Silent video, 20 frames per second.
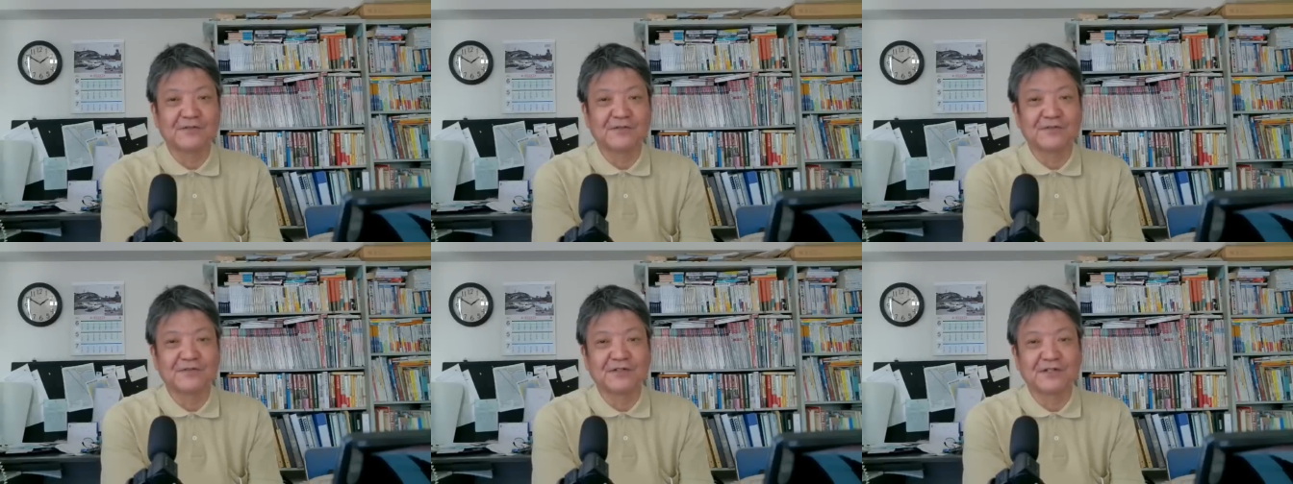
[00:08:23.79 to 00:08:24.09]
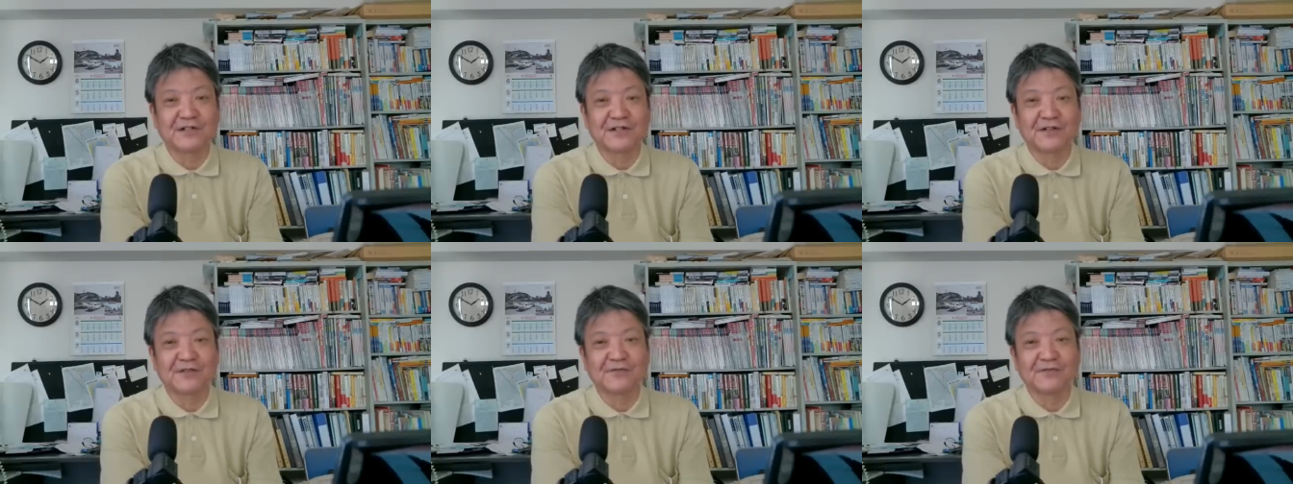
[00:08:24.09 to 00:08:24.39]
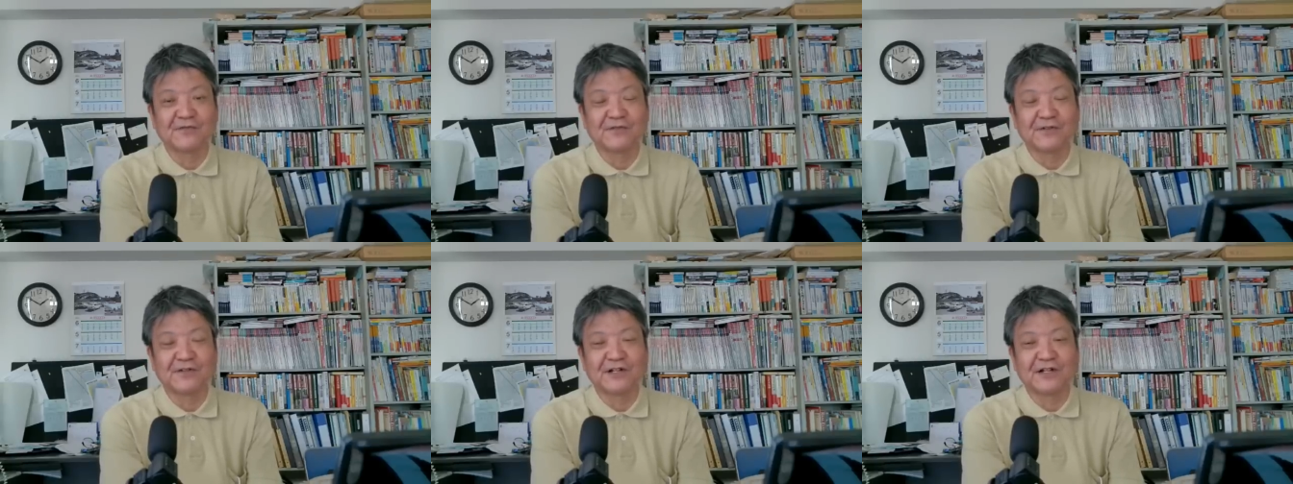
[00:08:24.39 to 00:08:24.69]
いう人
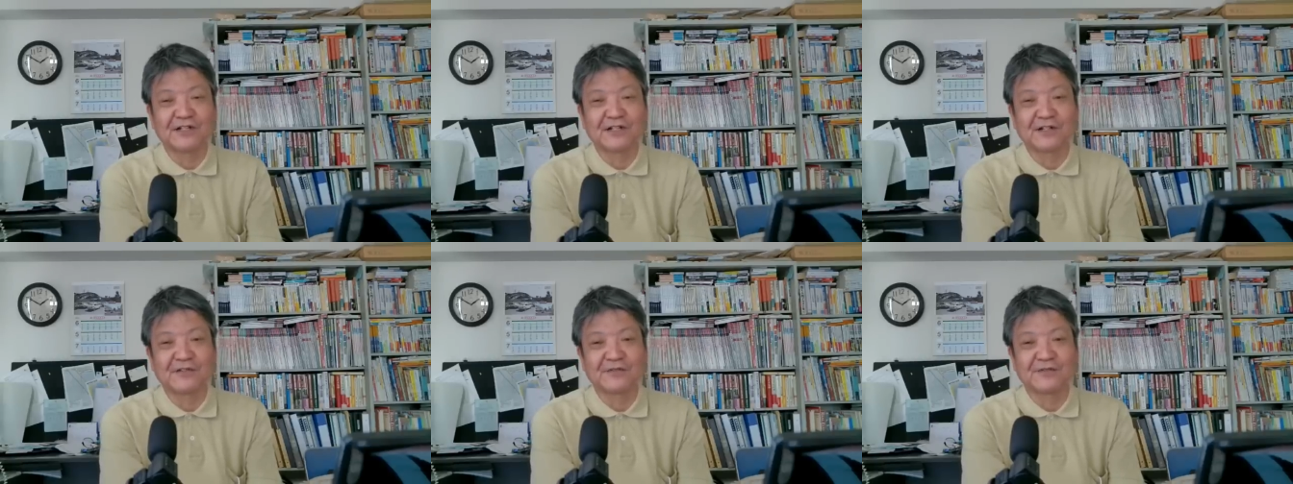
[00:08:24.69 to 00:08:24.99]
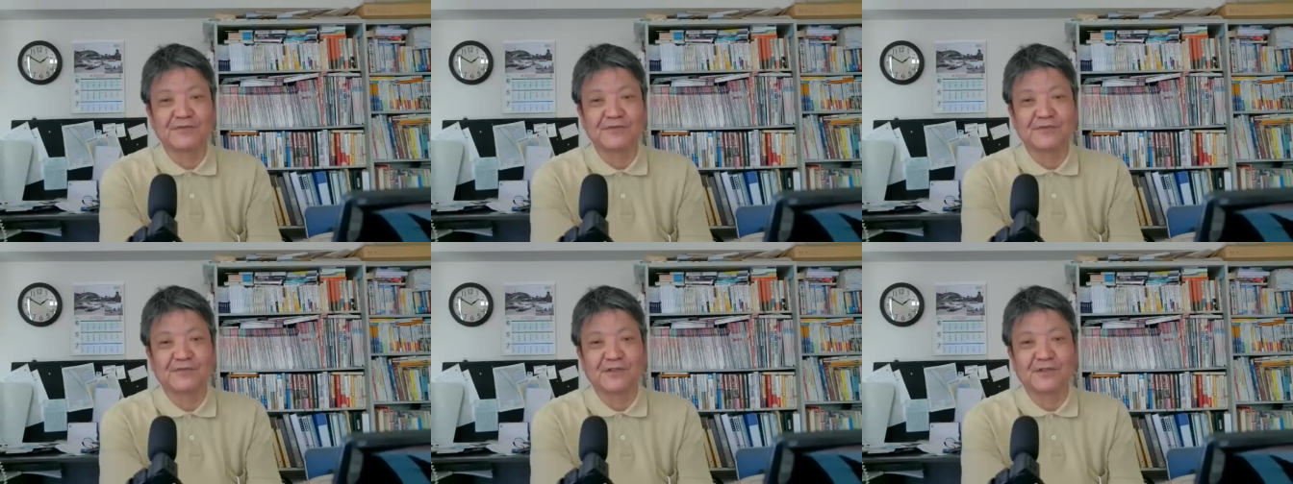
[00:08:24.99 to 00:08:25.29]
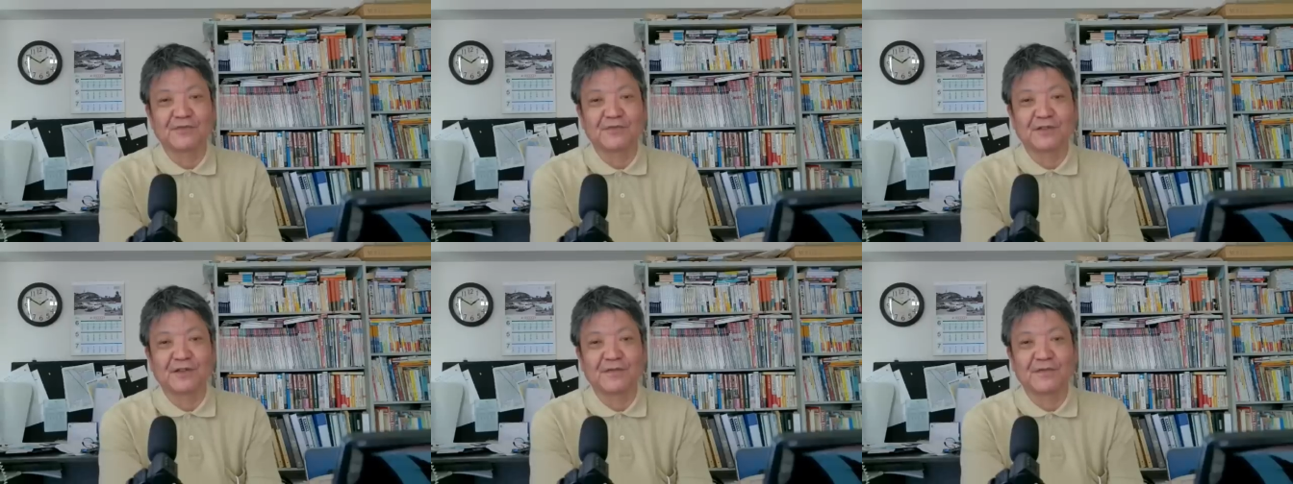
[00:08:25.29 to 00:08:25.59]
結構いらっしゃるそ
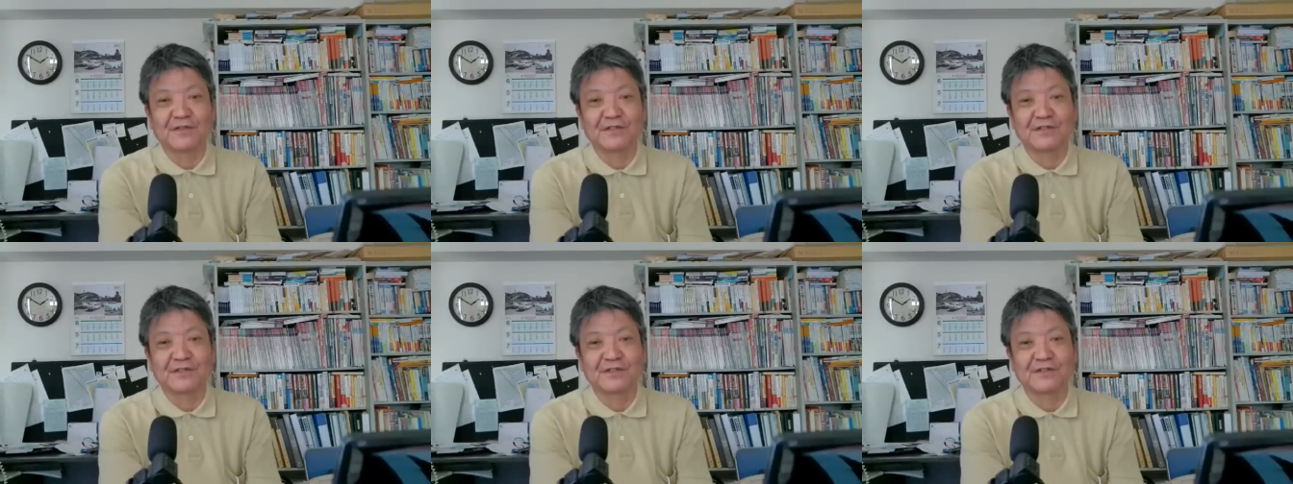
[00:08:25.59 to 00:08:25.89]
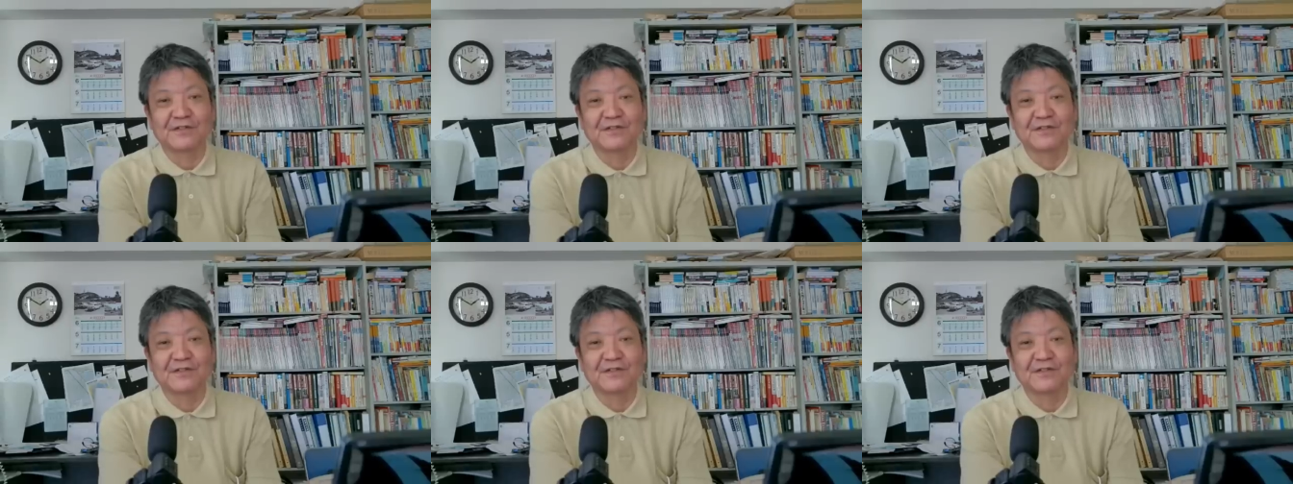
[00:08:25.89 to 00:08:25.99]
うでございまし